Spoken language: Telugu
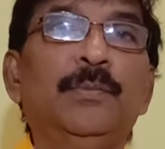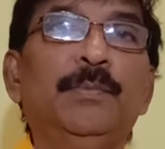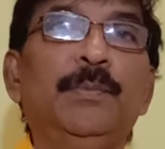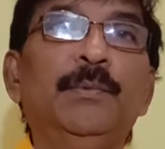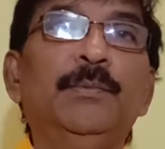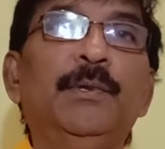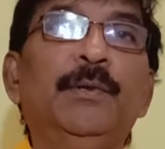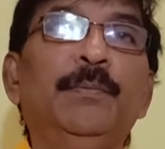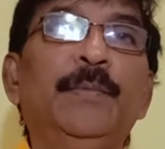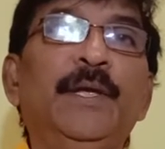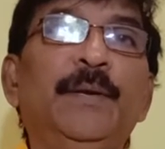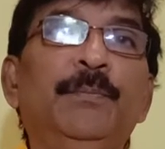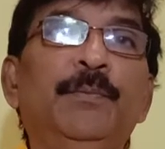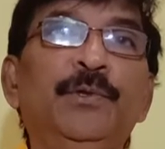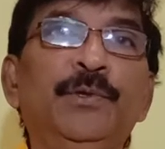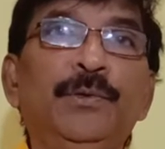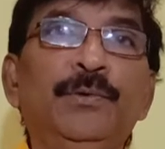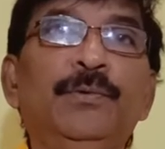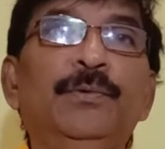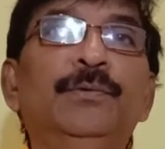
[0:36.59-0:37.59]
రూపంలో మీ
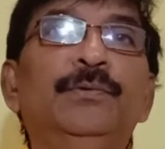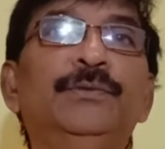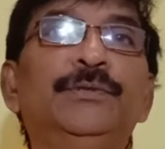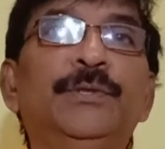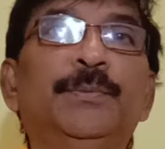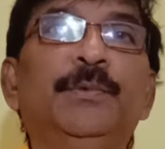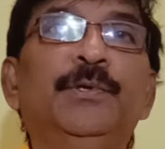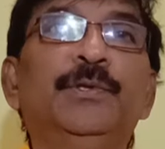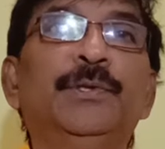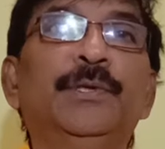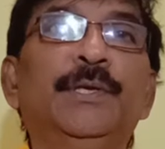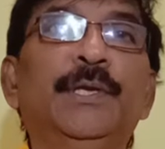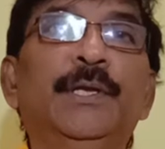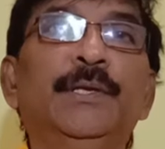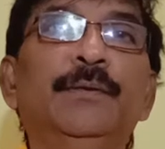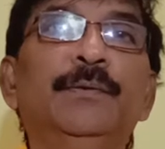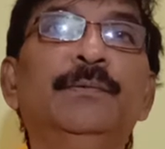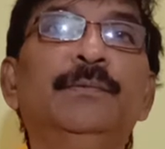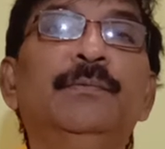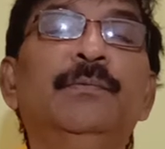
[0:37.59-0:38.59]
ముందు
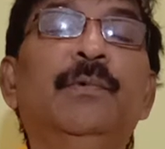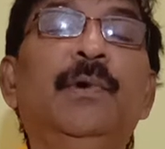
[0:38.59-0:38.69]
ఉంచబోతున్నాను